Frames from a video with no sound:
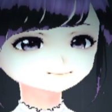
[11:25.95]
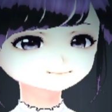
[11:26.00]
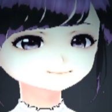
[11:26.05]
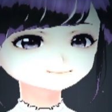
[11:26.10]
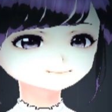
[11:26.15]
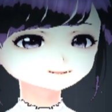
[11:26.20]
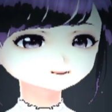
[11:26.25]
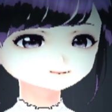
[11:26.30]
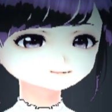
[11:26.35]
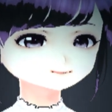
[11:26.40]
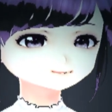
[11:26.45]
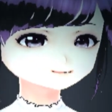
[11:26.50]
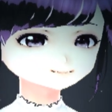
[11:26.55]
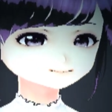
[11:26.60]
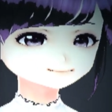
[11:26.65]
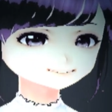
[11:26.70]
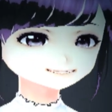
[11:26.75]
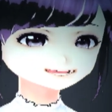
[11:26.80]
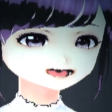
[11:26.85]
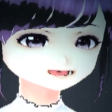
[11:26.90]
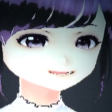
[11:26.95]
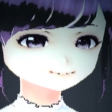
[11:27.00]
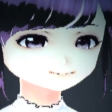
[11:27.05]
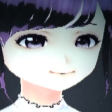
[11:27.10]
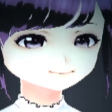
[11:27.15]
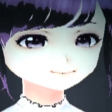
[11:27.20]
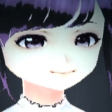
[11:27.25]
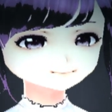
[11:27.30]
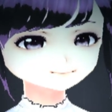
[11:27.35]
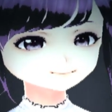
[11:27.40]
そうだ。
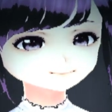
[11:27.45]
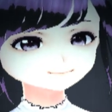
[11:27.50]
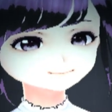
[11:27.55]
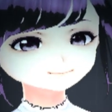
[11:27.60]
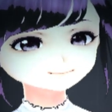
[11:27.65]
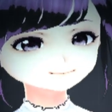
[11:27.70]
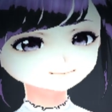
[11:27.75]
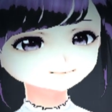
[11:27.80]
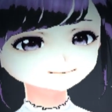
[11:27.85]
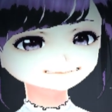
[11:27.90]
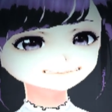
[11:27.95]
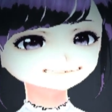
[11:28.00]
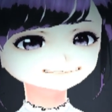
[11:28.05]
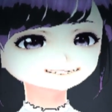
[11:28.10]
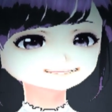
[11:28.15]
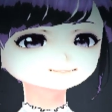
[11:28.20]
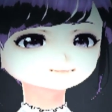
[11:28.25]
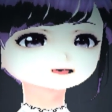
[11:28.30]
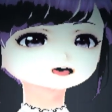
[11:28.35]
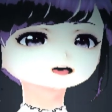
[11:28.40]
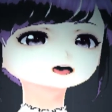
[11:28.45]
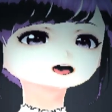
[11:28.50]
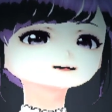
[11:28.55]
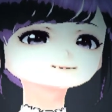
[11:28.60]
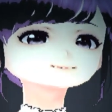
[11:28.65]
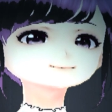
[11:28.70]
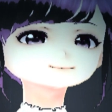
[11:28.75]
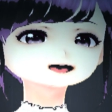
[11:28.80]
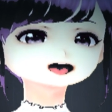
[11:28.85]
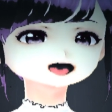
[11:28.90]
でもお
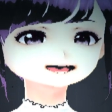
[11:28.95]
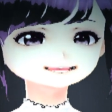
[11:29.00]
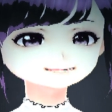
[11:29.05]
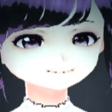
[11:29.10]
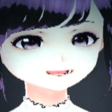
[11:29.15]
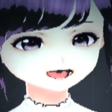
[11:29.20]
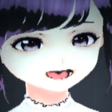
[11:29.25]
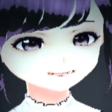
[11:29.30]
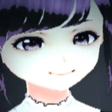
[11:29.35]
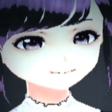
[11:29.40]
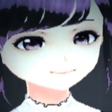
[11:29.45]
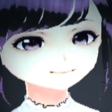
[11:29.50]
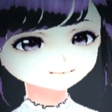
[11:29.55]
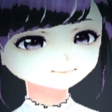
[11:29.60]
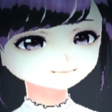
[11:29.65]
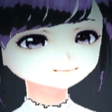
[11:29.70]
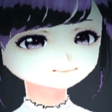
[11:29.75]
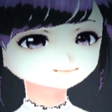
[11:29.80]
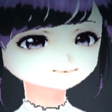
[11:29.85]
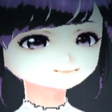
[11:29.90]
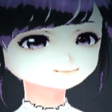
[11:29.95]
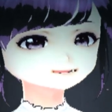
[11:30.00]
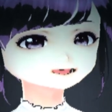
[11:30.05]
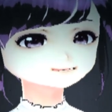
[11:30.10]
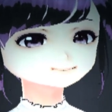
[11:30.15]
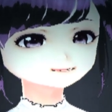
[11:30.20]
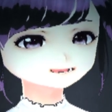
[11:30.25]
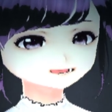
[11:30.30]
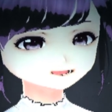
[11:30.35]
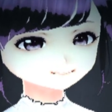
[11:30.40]
前が、そ
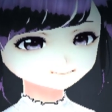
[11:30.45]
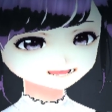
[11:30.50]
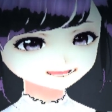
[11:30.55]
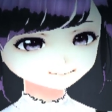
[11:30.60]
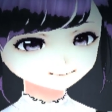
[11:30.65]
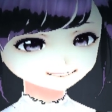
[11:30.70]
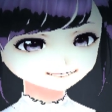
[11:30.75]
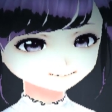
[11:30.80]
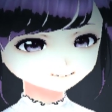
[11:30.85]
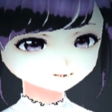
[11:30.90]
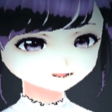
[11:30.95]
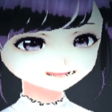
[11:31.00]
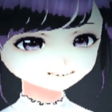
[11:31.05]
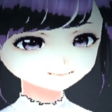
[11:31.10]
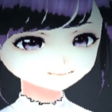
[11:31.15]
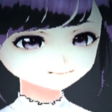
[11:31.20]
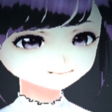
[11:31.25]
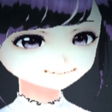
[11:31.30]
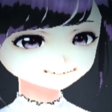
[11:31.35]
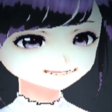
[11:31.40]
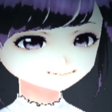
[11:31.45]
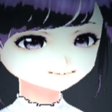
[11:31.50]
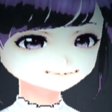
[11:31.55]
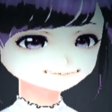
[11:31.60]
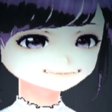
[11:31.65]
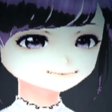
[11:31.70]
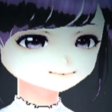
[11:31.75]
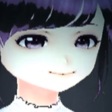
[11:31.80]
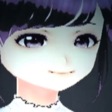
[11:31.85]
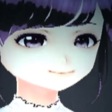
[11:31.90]
の金欲しさ
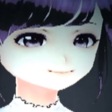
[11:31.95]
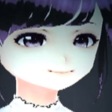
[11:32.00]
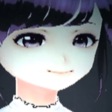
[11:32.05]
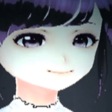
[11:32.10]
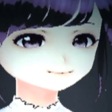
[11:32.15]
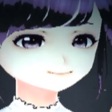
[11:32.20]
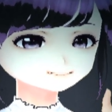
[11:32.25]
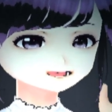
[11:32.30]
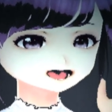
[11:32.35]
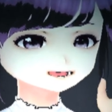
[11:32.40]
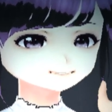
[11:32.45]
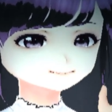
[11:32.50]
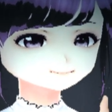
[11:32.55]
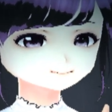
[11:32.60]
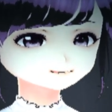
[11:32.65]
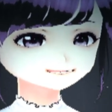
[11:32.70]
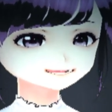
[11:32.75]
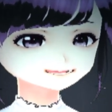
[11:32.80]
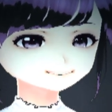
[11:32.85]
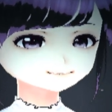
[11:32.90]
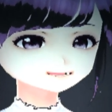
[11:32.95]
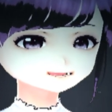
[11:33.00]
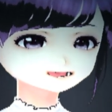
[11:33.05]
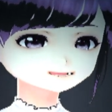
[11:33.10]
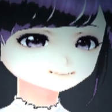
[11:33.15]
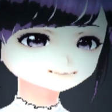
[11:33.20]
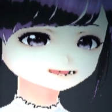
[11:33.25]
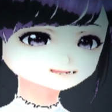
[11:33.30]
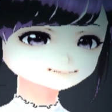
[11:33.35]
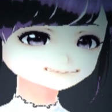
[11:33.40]
に、枕
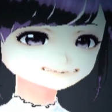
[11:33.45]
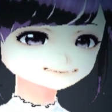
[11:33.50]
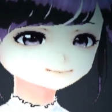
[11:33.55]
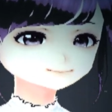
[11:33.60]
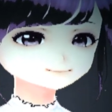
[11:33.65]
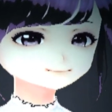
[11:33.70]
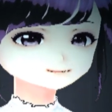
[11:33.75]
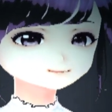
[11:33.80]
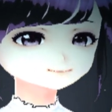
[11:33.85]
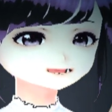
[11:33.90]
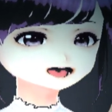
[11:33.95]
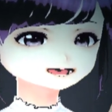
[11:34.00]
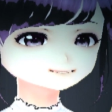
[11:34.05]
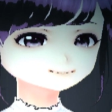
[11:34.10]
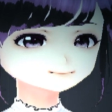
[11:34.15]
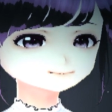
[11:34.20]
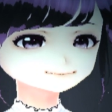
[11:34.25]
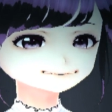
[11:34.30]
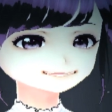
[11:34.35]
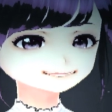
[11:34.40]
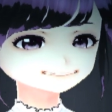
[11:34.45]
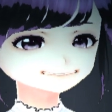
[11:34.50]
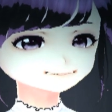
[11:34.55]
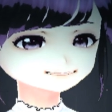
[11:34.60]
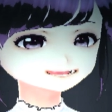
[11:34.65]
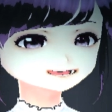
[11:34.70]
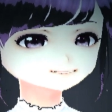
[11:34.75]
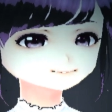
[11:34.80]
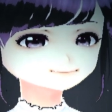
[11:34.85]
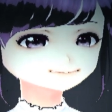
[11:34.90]
元に座ってい
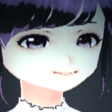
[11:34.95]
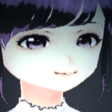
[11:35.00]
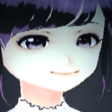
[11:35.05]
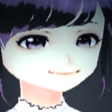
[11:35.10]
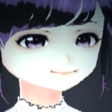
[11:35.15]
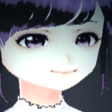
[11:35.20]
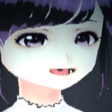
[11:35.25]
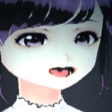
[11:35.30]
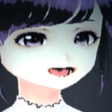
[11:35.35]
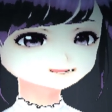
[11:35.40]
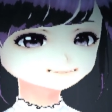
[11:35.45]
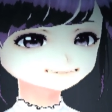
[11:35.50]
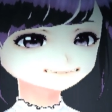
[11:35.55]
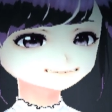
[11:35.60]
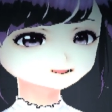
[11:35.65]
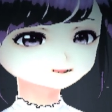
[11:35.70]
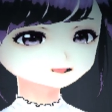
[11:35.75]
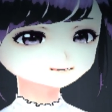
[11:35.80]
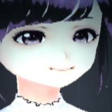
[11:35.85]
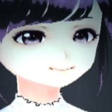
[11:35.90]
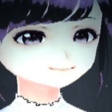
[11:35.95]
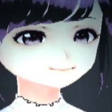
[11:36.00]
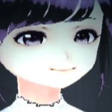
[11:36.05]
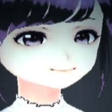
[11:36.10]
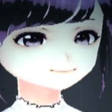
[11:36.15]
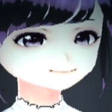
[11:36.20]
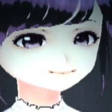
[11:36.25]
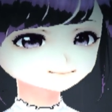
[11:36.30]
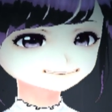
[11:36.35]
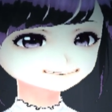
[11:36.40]
た死神を
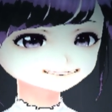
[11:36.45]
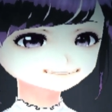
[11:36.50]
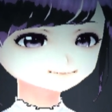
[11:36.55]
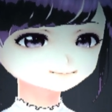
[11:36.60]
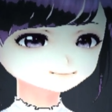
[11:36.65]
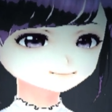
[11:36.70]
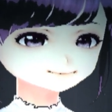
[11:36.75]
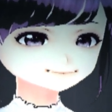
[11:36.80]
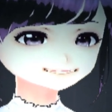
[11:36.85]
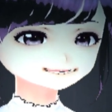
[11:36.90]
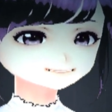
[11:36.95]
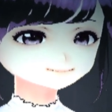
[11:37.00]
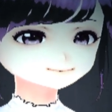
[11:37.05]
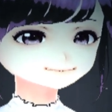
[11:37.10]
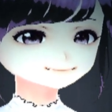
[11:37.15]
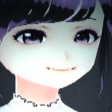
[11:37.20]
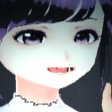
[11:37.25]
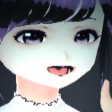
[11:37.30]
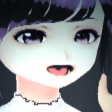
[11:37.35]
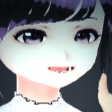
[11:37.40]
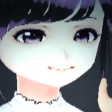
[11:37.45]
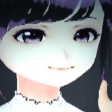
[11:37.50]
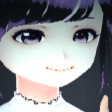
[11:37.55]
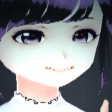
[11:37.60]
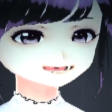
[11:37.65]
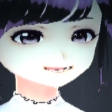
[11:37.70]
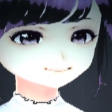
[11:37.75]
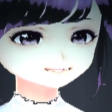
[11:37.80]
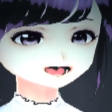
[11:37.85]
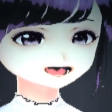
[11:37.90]
消してしまっ
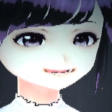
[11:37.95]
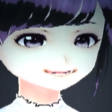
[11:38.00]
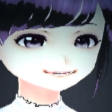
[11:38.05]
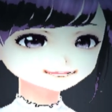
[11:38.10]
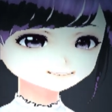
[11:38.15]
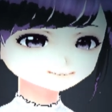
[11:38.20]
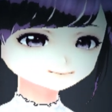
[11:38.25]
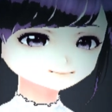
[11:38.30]
たから、